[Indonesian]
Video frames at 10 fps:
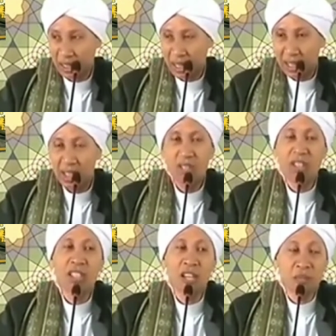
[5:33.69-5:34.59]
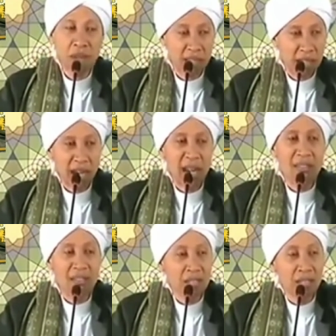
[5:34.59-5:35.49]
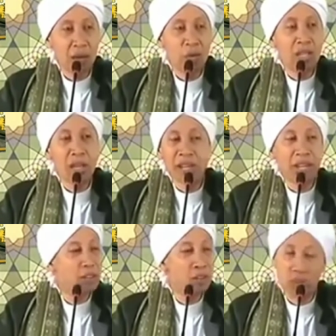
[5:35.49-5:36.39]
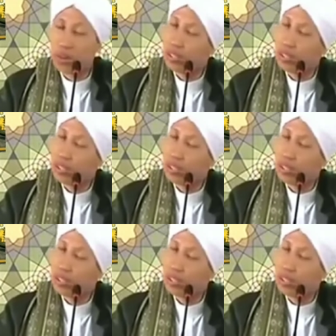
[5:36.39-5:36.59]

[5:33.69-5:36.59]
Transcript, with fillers: Saya juga tidak pernah nasi lauknya pakai rokok,